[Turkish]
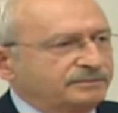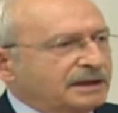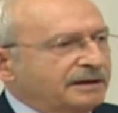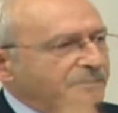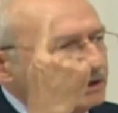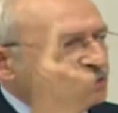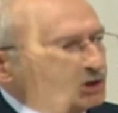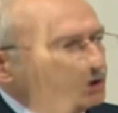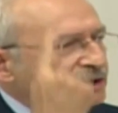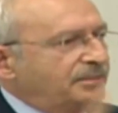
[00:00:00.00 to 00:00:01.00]
Yani bir
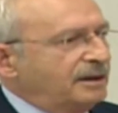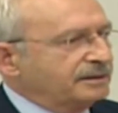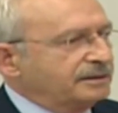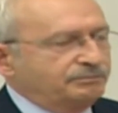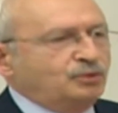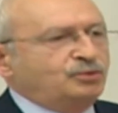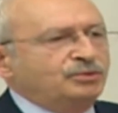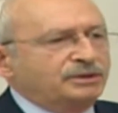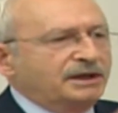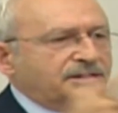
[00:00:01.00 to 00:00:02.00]
kişiye bağlı,
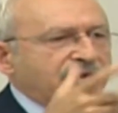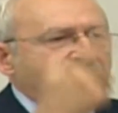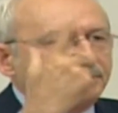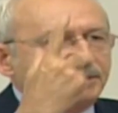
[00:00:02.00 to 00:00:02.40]
bütün yetkiler